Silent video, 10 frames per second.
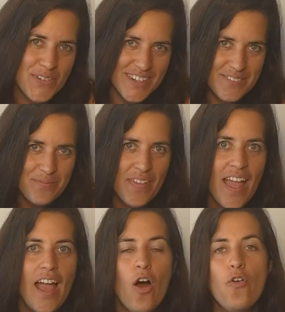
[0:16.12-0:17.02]
voi,
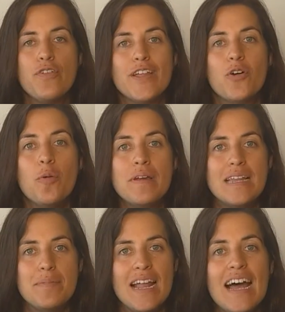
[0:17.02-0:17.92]
ovvero
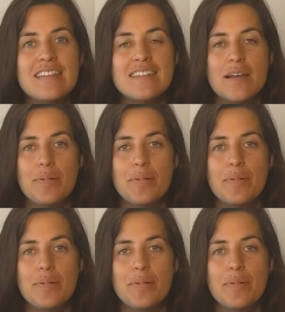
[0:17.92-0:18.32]
come liberarsi